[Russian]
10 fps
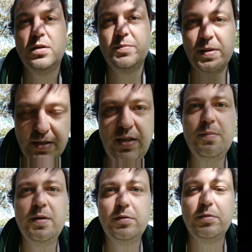
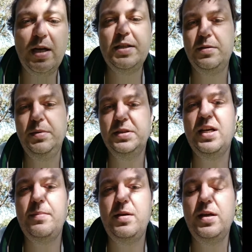спасибо, но дальше мы
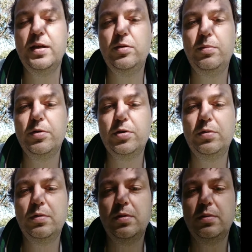сами. И я думаю,
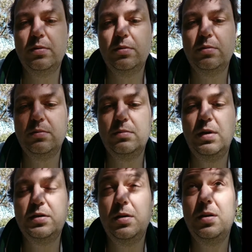что
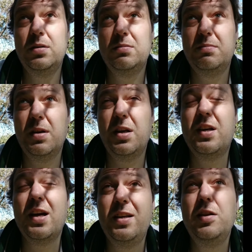это
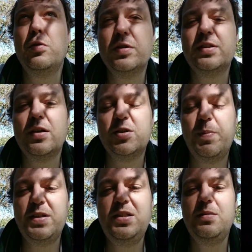игроки только скажут
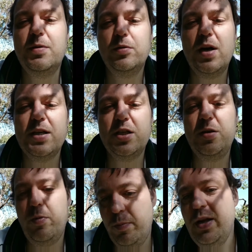спасибо. Ну, конечно,
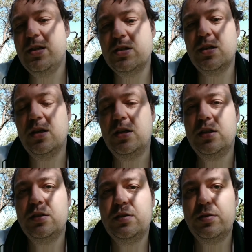не публично,
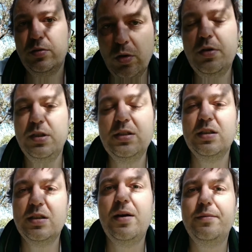но
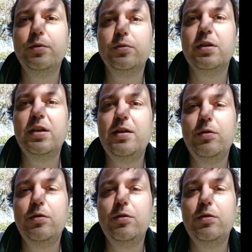где-то там внутренне они